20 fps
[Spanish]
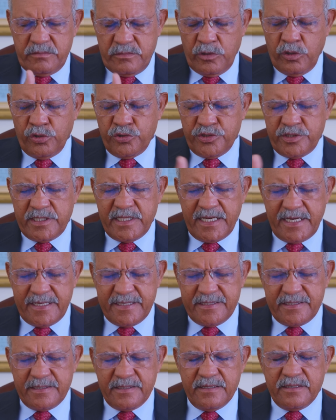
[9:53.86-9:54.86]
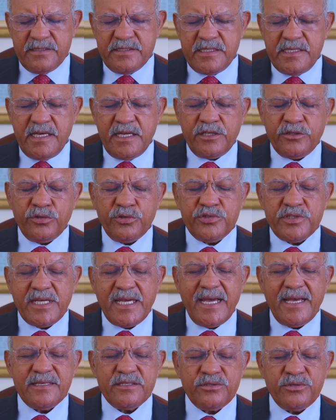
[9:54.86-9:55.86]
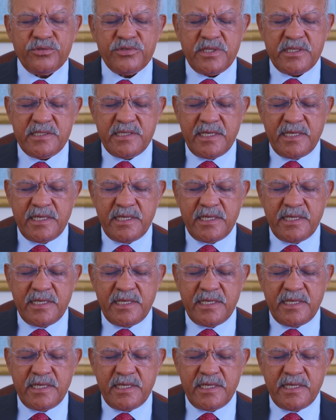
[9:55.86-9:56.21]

los tres ciertos casos y